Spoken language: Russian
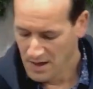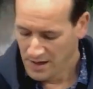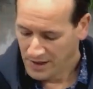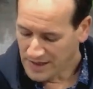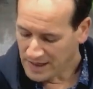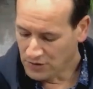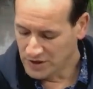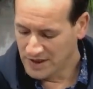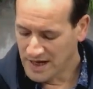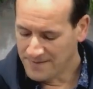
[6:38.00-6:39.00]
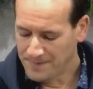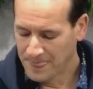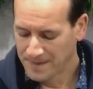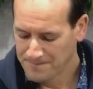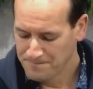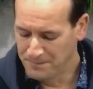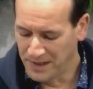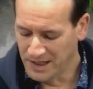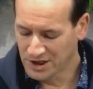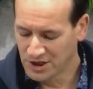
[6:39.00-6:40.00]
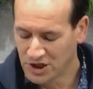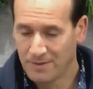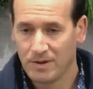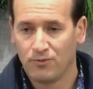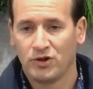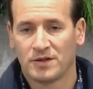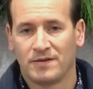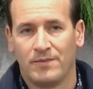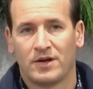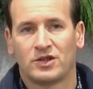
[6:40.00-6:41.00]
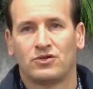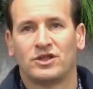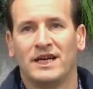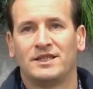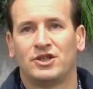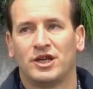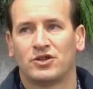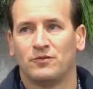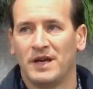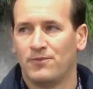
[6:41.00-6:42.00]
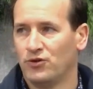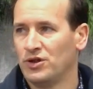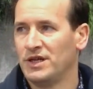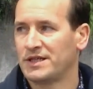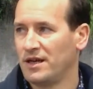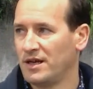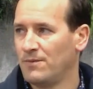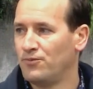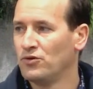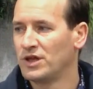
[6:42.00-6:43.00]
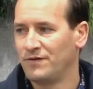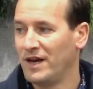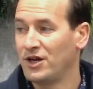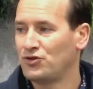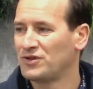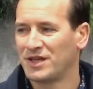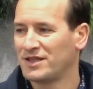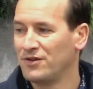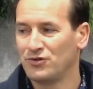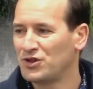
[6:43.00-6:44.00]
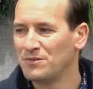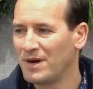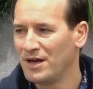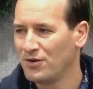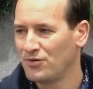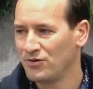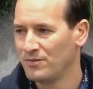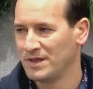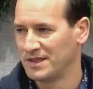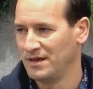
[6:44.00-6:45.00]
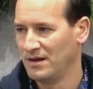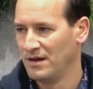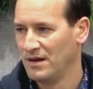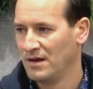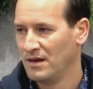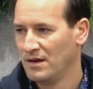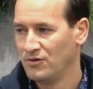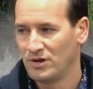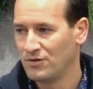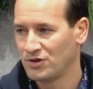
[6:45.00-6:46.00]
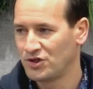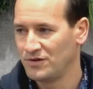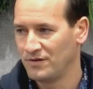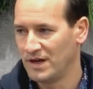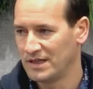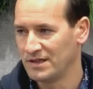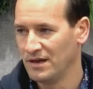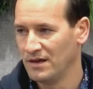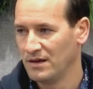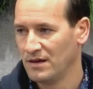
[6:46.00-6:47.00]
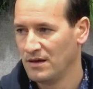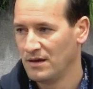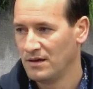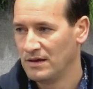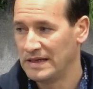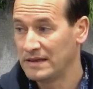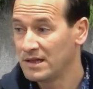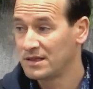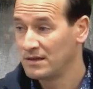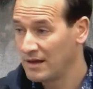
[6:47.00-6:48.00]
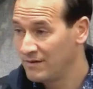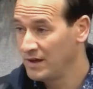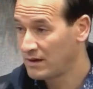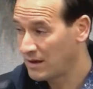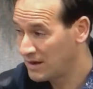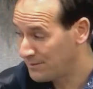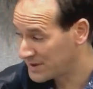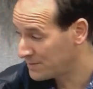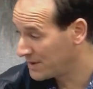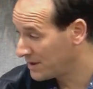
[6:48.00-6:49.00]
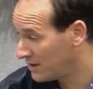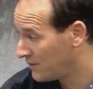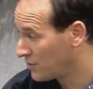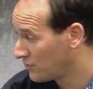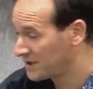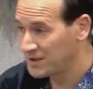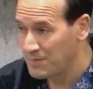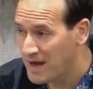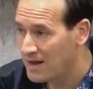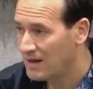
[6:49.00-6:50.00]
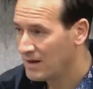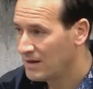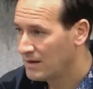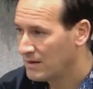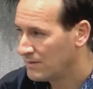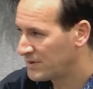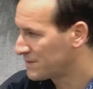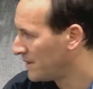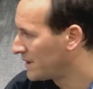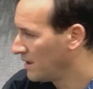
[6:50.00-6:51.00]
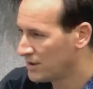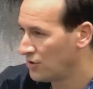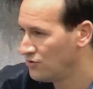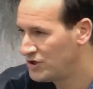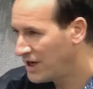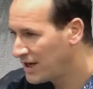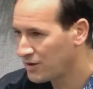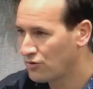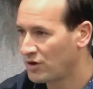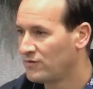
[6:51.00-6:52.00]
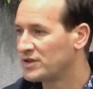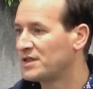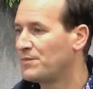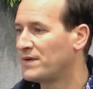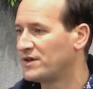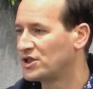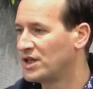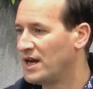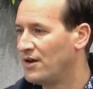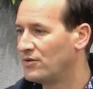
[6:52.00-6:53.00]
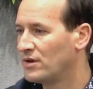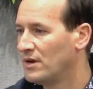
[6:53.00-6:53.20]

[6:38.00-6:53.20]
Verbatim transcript: Итак, друзья, Прежде чем мы будем с вами рассуждать сейчас, у меня будет несколько пунктов. Я хочу сказать очень маленькую мысль, но она очень важная. Однажды Давид, когда посмотрел вокруг себя, посмотрел на людей, которые его сопровождают,